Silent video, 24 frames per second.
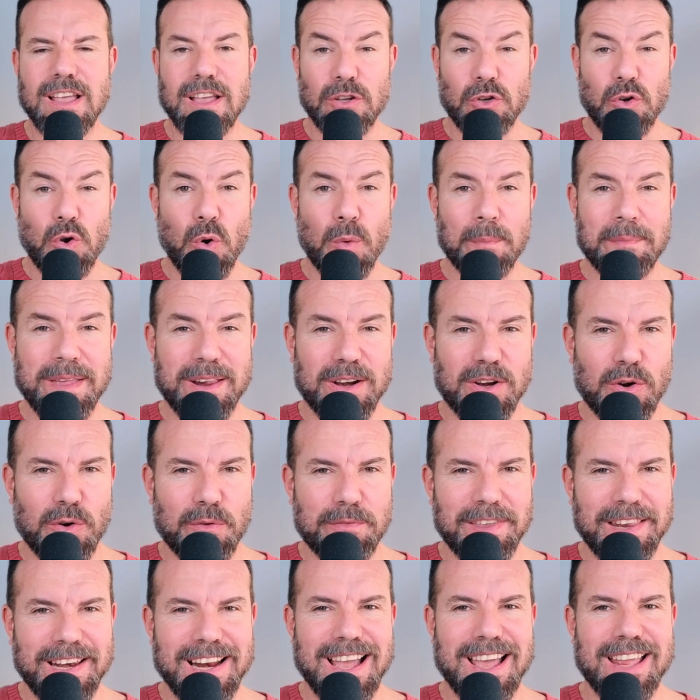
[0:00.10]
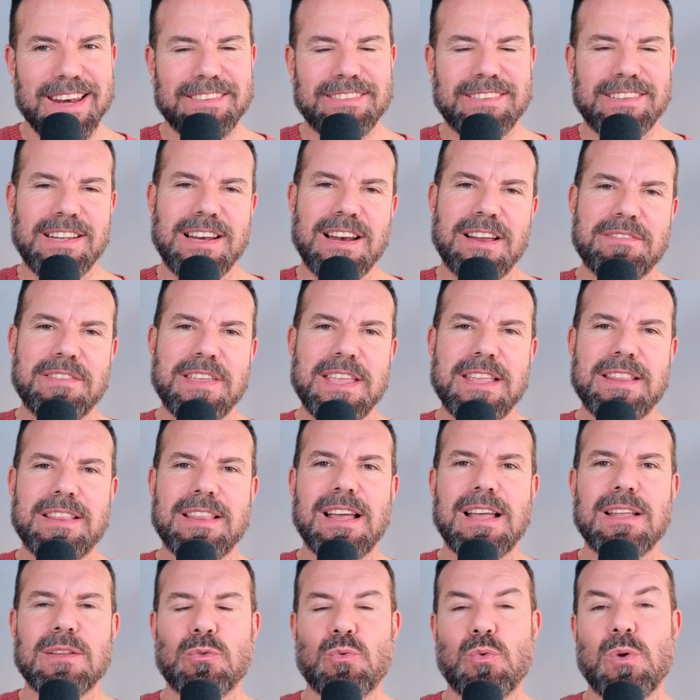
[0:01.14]
Come rovinarsi la
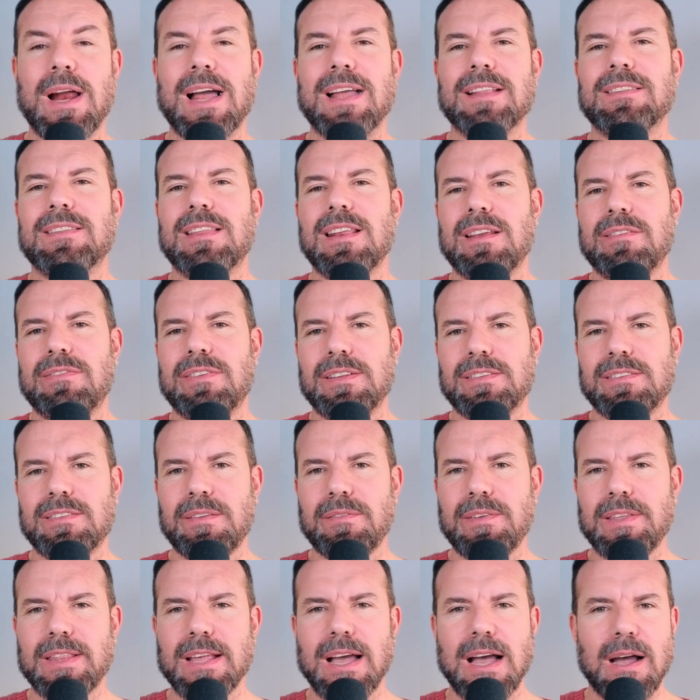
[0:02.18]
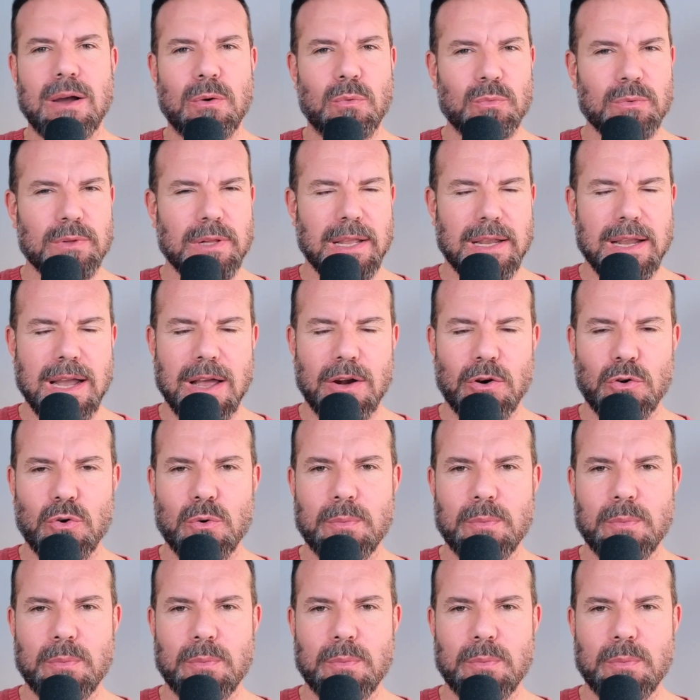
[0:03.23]
vita durante le festività, un decalogo